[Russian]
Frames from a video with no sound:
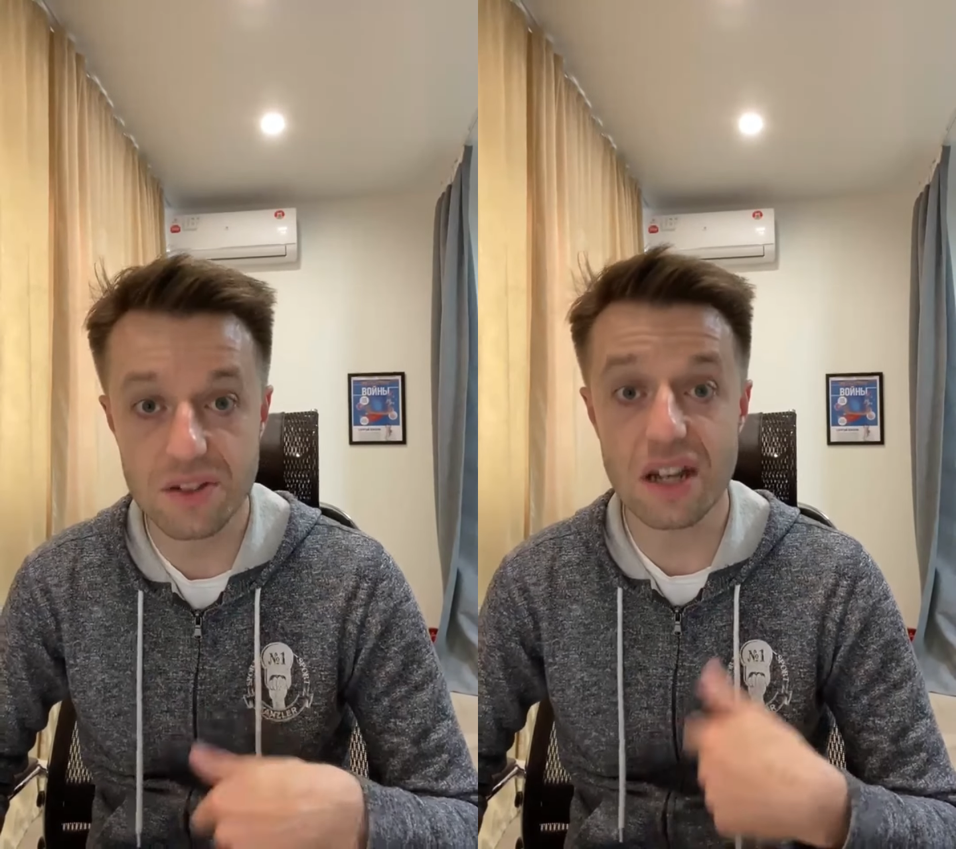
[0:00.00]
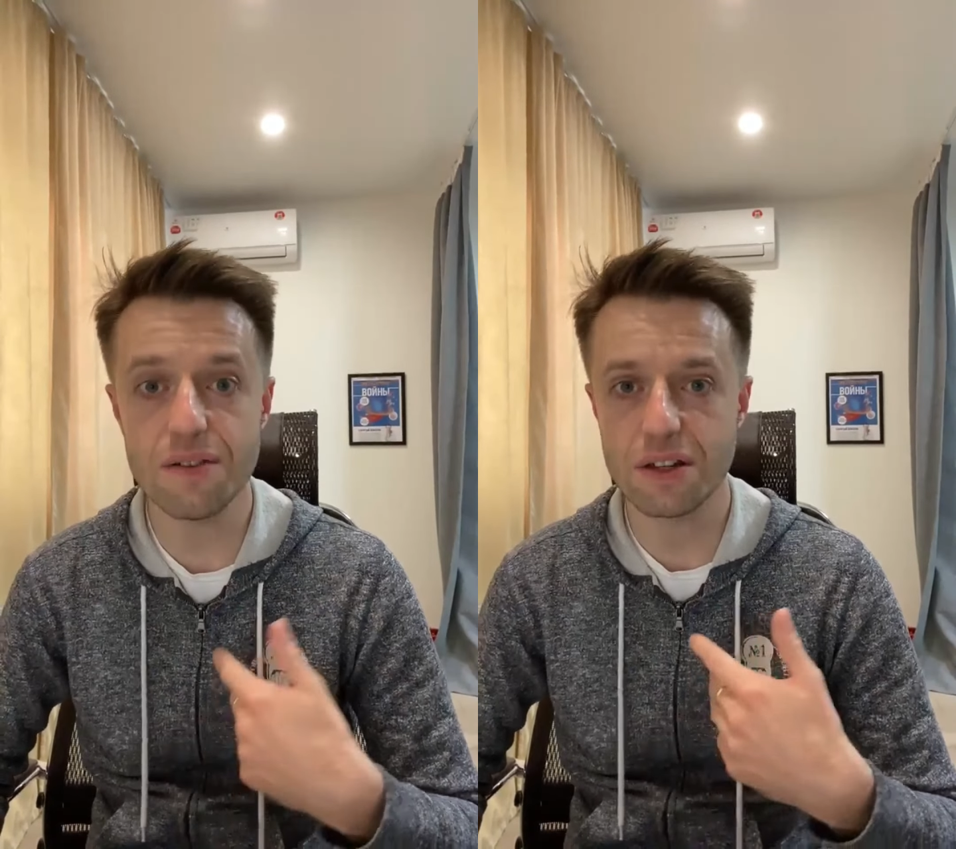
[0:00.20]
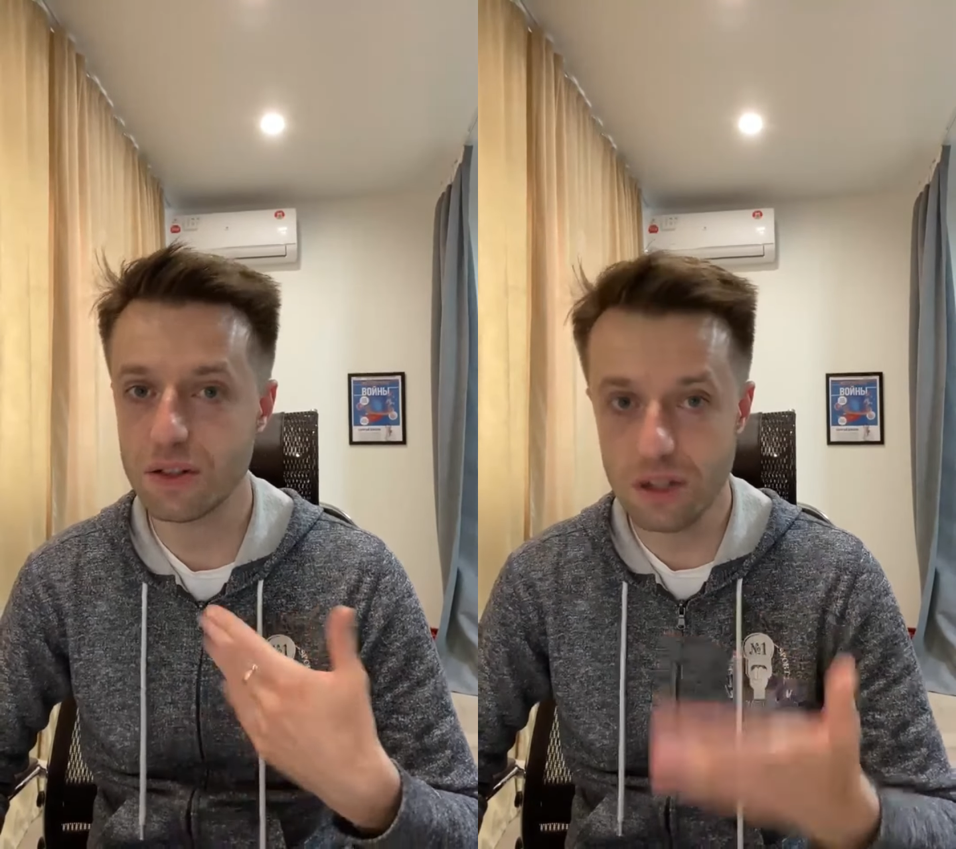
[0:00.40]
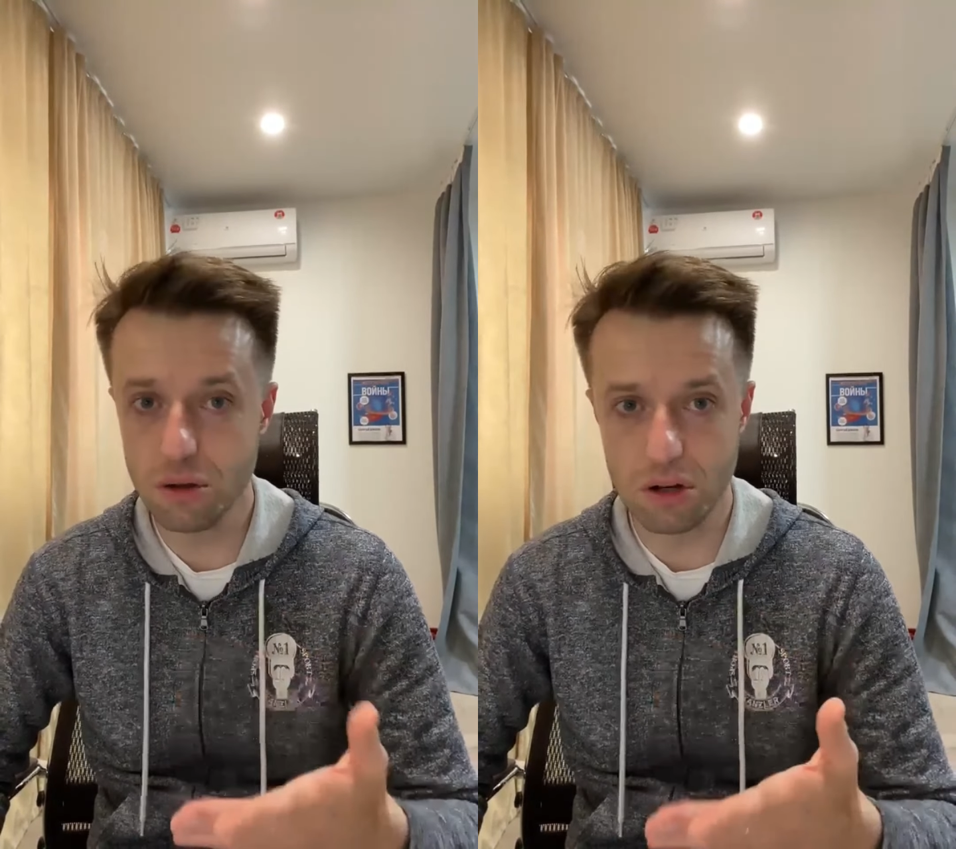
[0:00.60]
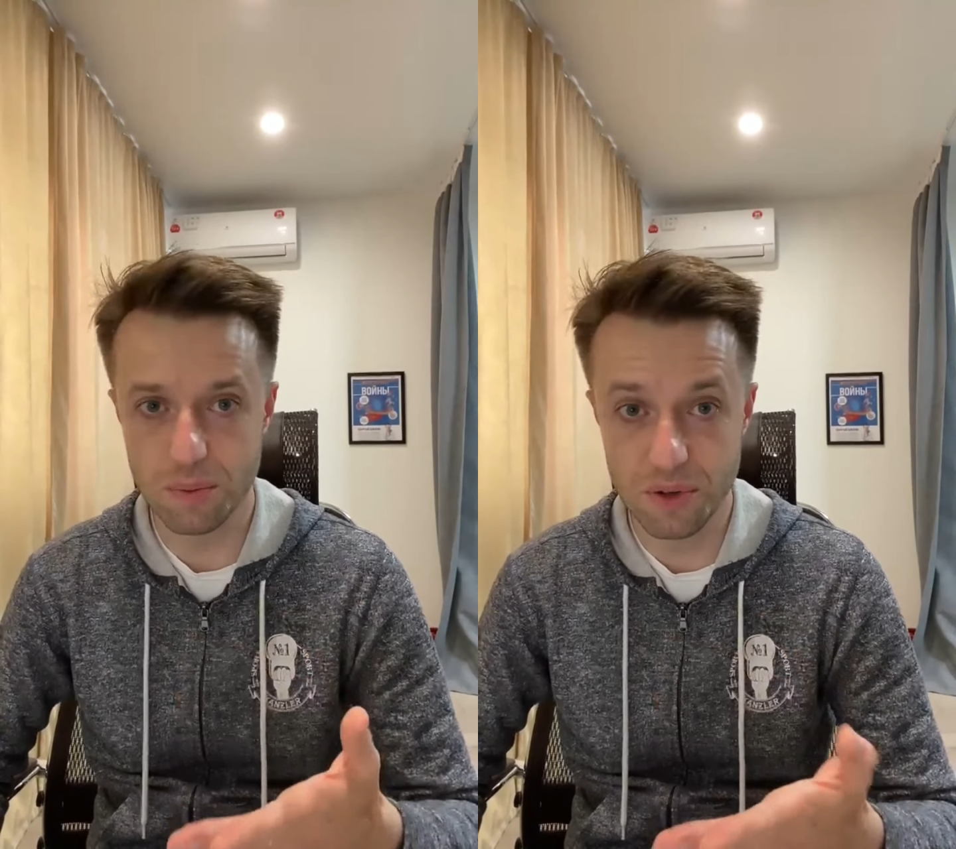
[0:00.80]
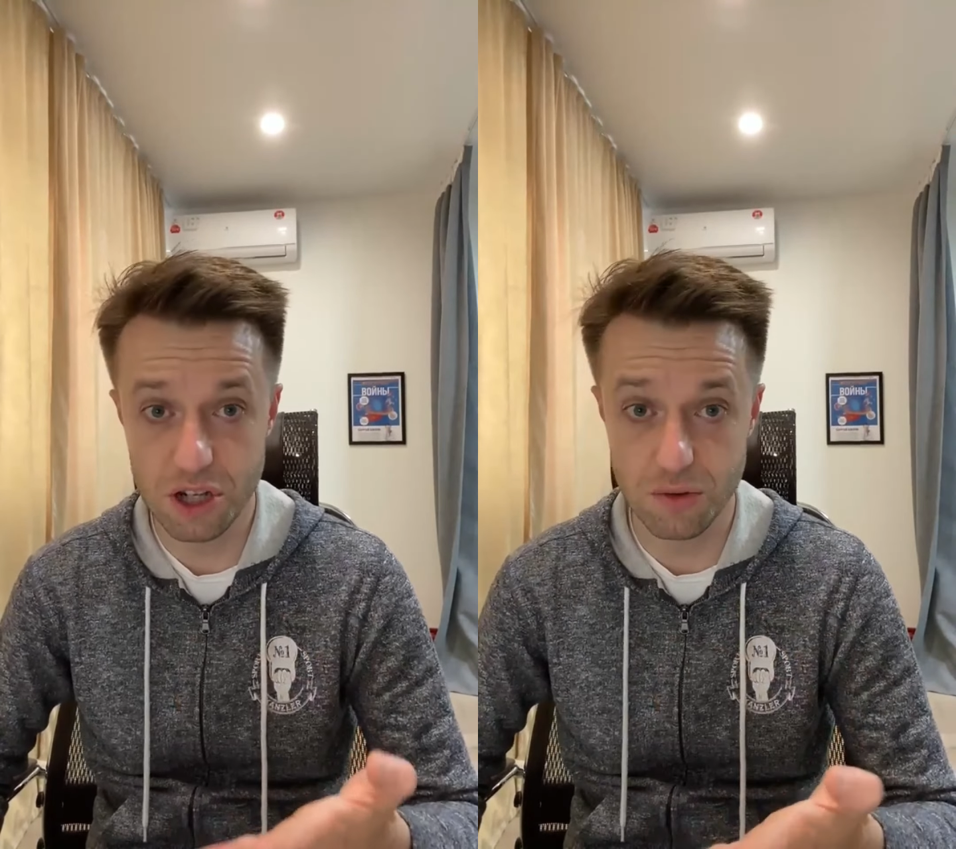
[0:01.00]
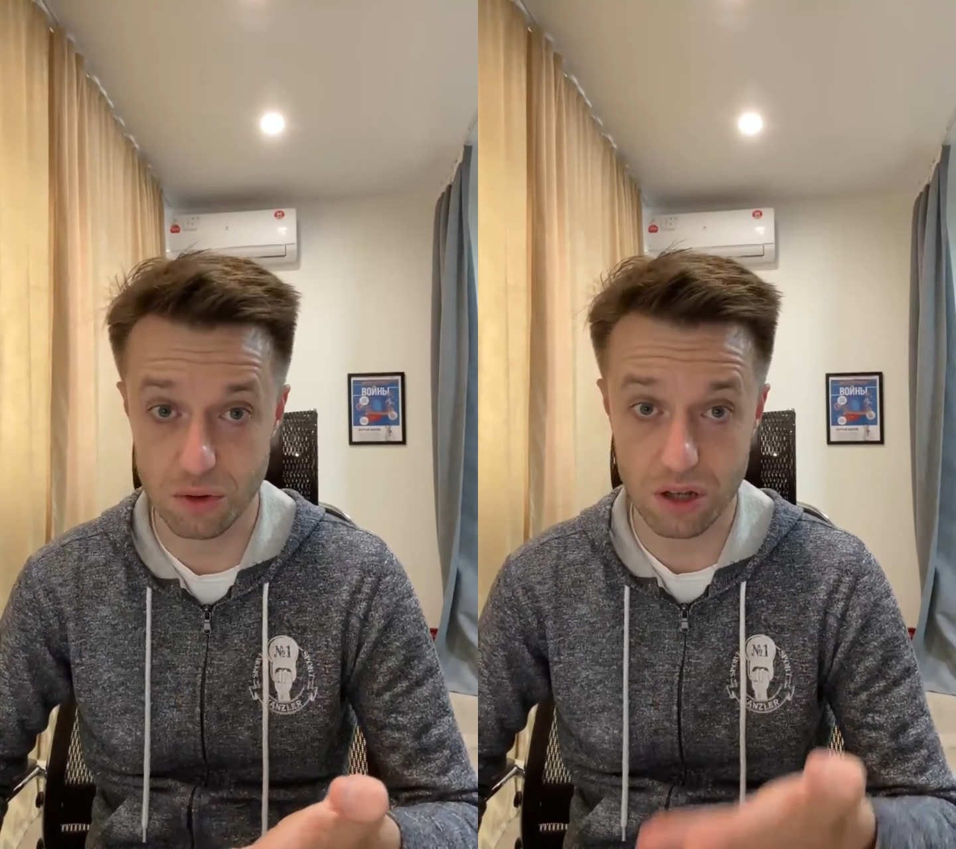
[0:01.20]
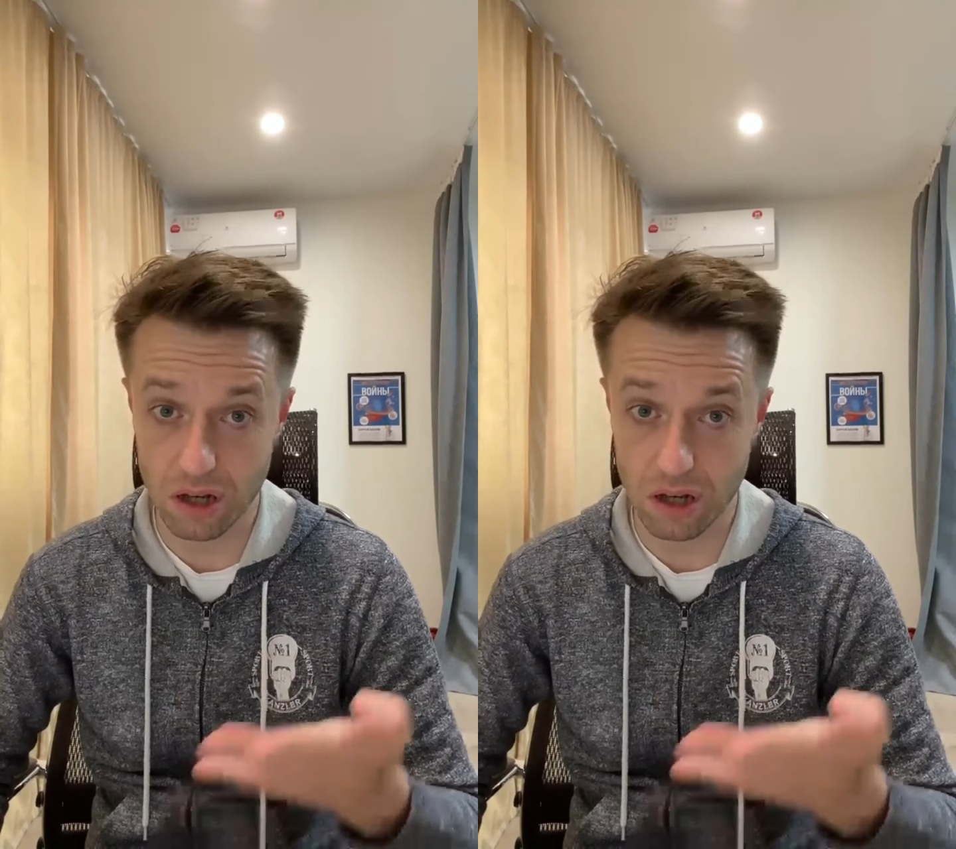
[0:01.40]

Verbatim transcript: захватывает не только пищевод,